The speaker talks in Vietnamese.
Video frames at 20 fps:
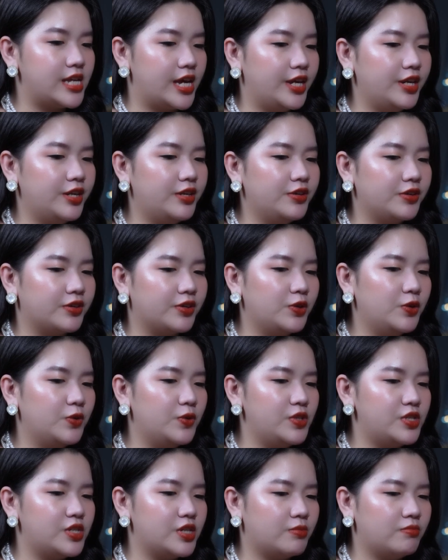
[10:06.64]
sẽ được
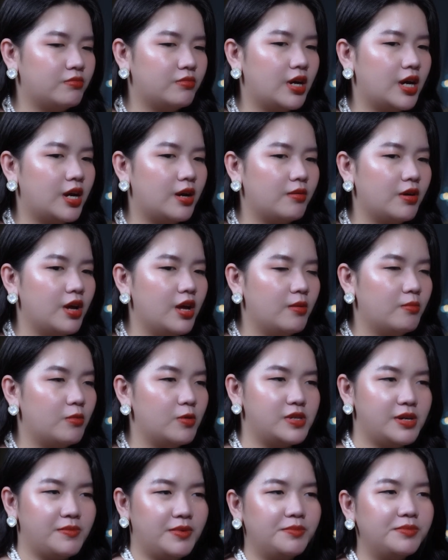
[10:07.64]
nuôi trong uh, ờ,
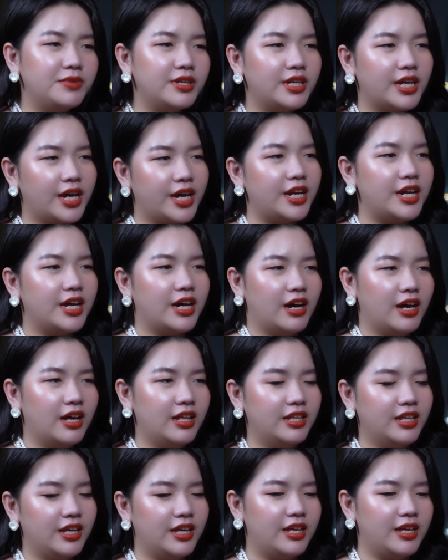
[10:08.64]
150 ngày
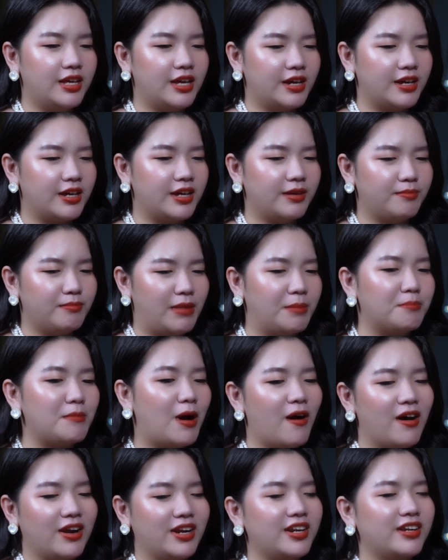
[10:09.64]
đó thì ờ, bạn
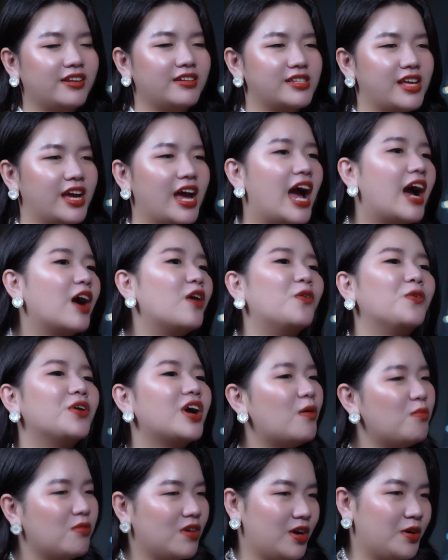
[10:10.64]
bò này sẽ ăn ngũ
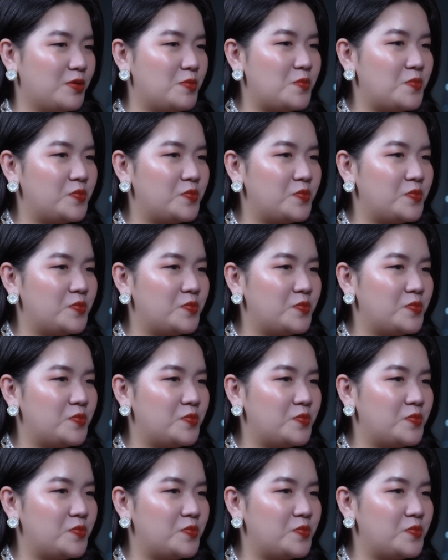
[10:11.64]
cốc không